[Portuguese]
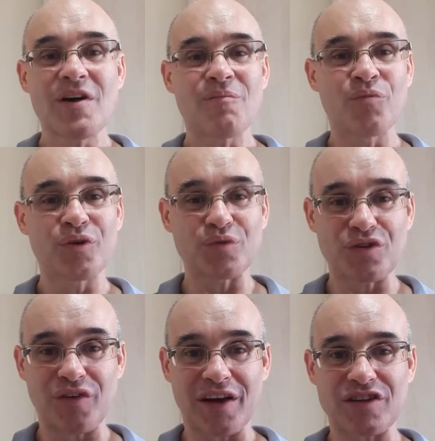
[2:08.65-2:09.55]
muito
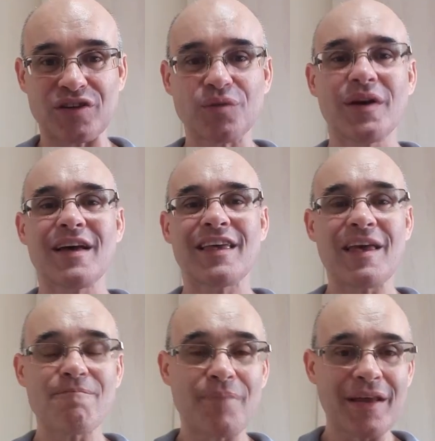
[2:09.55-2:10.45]
divertido,
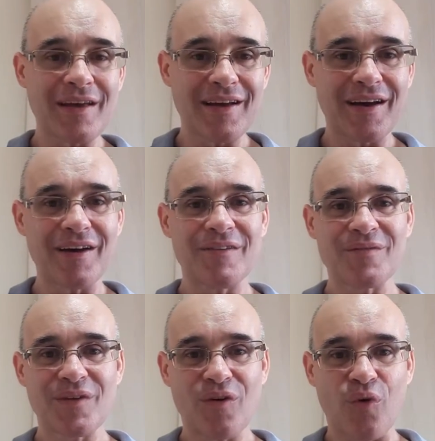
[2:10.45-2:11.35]
que brinca
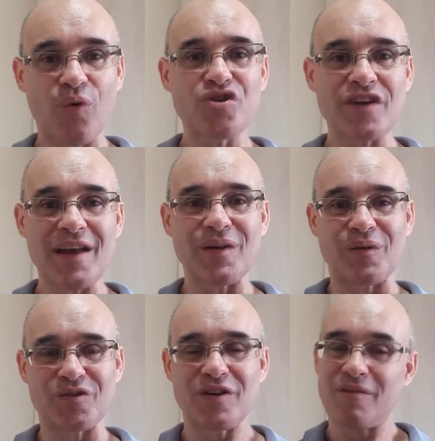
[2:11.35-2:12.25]

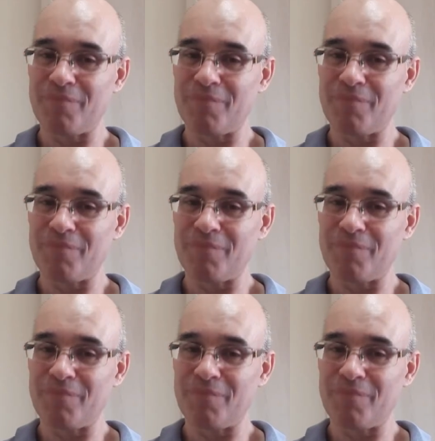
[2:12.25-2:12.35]
congêneros.